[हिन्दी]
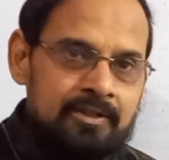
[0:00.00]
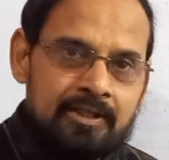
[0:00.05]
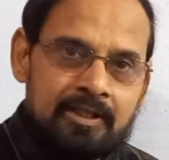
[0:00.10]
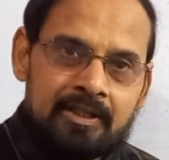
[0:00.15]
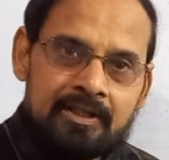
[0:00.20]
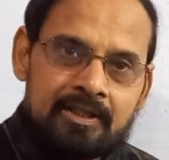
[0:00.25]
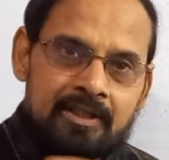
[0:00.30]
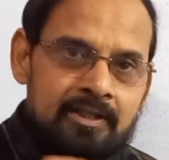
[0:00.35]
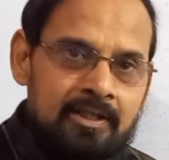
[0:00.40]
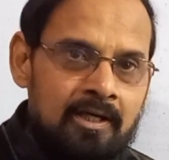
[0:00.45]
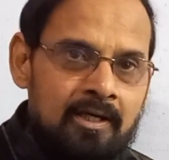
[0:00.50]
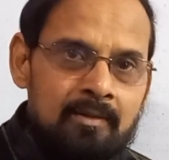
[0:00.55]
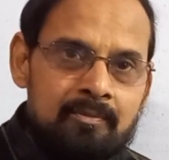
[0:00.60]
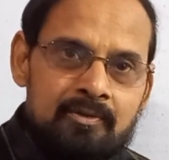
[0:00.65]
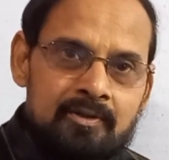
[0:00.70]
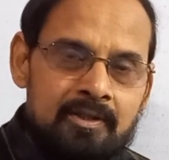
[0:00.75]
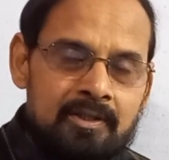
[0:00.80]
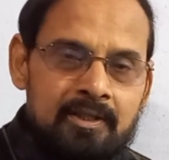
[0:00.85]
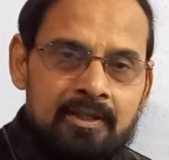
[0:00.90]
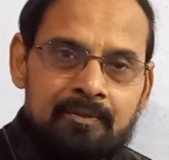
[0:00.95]
जे जे
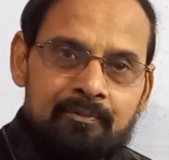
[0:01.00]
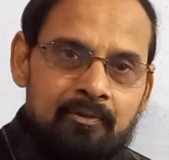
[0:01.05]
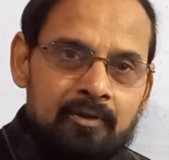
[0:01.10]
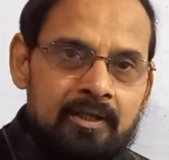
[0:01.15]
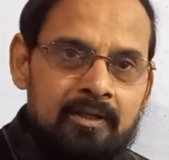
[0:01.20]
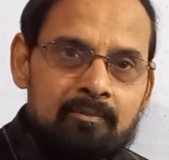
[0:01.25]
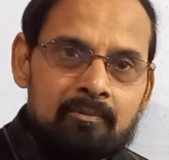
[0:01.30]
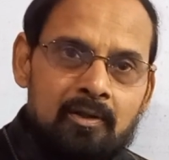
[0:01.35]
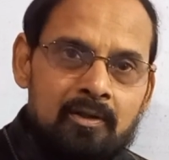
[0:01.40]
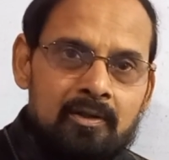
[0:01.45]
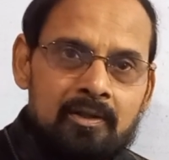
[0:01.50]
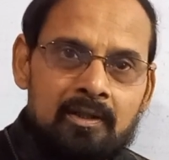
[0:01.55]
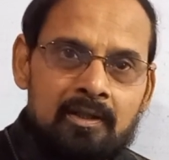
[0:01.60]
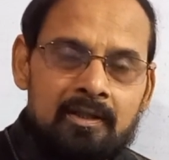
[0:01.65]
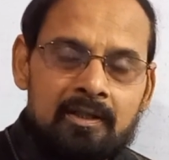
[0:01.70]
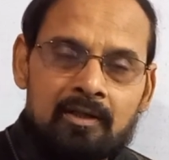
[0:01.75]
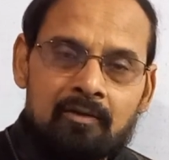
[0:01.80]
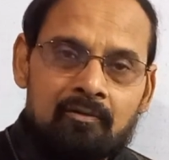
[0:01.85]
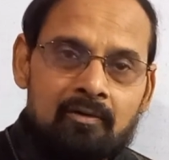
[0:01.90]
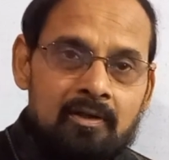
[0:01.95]
थॉम्सन ने पुडिंग
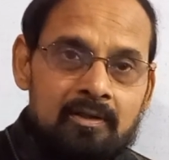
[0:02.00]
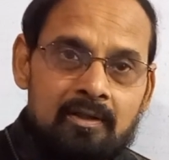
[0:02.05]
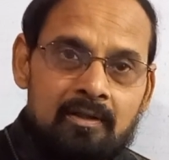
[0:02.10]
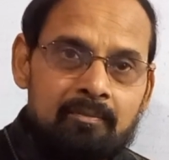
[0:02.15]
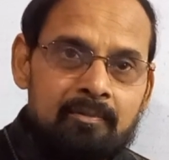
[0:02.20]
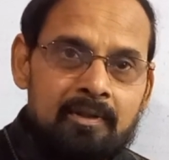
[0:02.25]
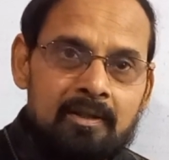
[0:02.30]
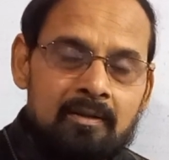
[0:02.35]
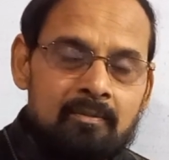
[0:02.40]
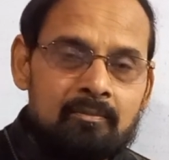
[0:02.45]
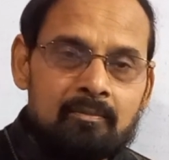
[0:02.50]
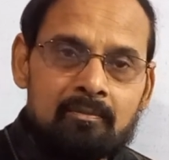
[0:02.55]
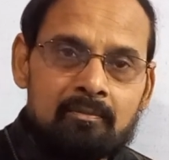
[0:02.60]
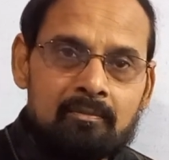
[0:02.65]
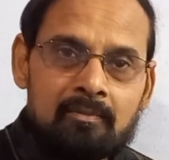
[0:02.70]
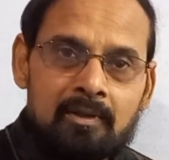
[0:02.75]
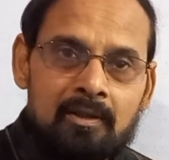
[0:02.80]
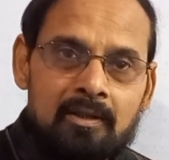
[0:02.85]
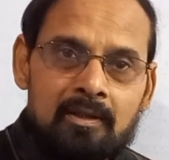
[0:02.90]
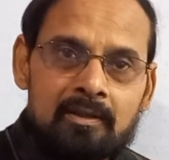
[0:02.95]
मॉडल या वाटर मेटल
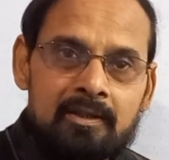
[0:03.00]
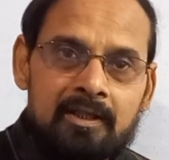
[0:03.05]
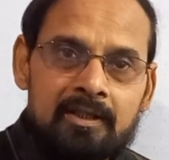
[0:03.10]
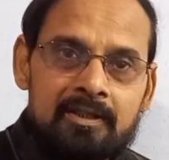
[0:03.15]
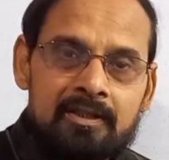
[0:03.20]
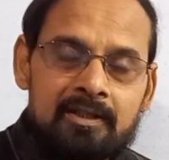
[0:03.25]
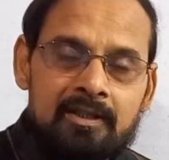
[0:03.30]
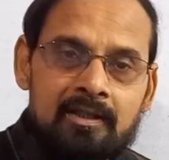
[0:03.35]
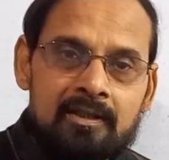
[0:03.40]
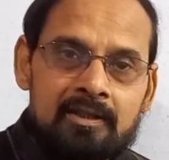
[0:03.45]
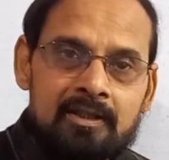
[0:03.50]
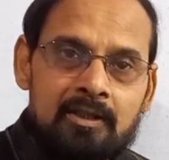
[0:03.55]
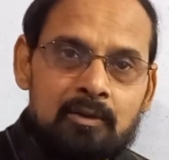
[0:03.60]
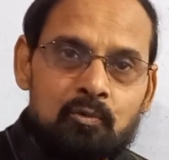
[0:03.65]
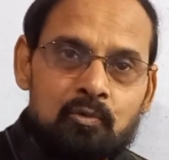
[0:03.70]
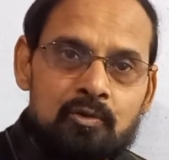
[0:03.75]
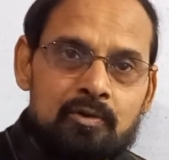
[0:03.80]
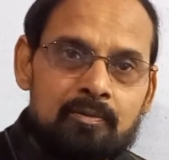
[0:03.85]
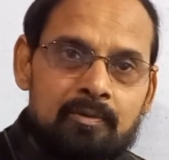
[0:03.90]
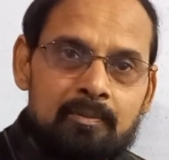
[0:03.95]
मॉडल दे दिया कि
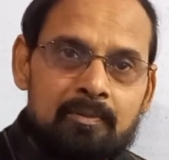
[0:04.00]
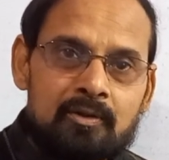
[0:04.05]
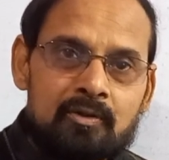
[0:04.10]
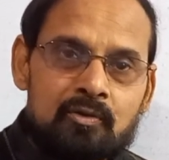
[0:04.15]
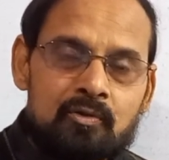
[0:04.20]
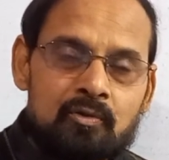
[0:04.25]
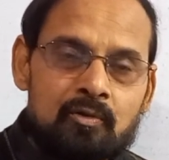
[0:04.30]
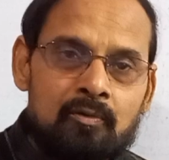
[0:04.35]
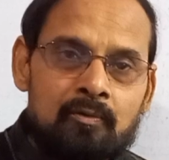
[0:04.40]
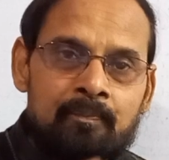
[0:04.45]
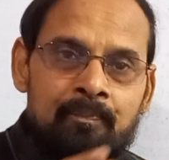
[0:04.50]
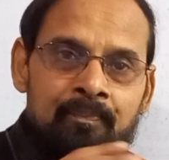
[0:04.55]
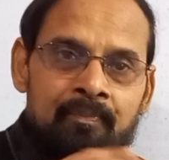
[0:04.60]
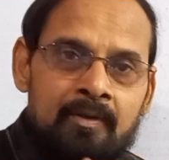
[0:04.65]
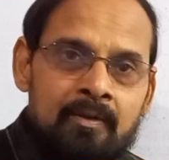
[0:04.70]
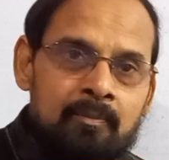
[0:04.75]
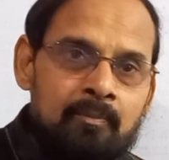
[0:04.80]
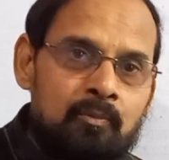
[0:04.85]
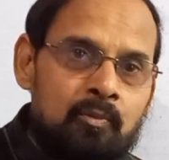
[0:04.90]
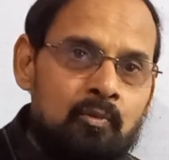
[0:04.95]
उसमें बच्चों
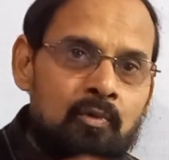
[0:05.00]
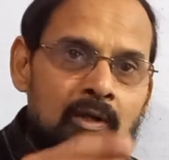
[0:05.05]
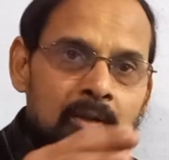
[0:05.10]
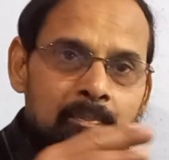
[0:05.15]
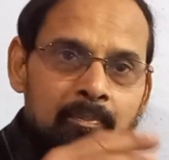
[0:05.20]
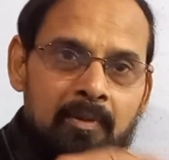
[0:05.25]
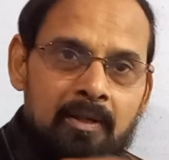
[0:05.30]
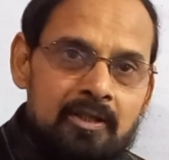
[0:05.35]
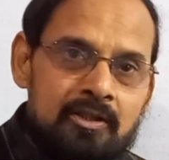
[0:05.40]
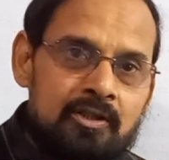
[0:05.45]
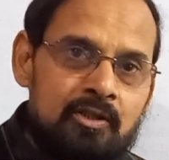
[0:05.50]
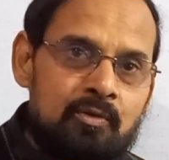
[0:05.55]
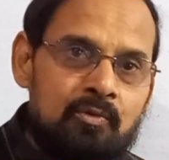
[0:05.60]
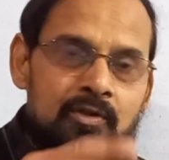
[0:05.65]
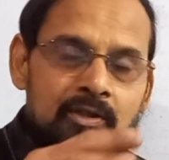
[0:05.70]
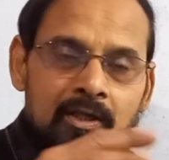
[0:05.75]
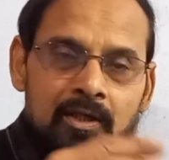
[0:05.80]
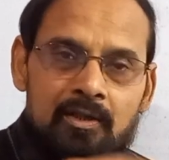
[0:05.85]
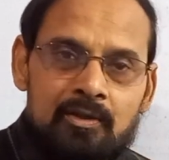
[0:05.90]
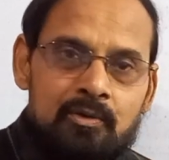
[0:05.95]
पूरा पॉजिटिव
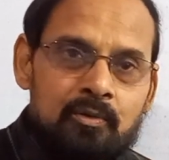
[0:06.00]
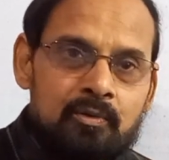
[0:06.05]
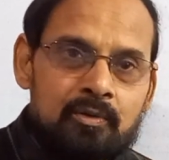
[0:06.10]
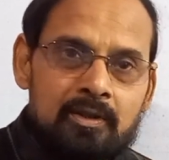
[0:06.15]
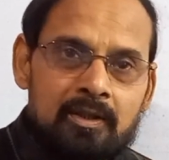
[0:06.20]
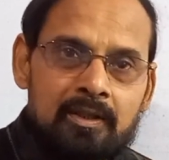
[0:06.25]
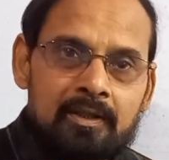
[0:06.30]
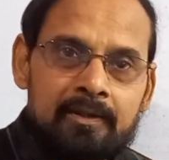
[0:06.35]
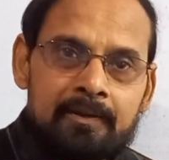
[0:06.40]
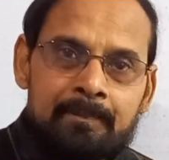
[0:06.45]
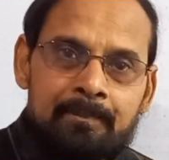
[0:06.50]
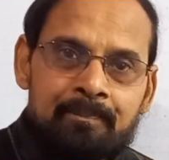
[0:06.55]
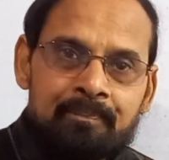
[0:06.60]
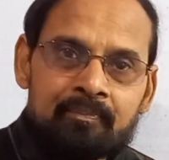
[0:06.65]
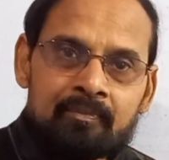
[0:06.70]
चार्ज होता है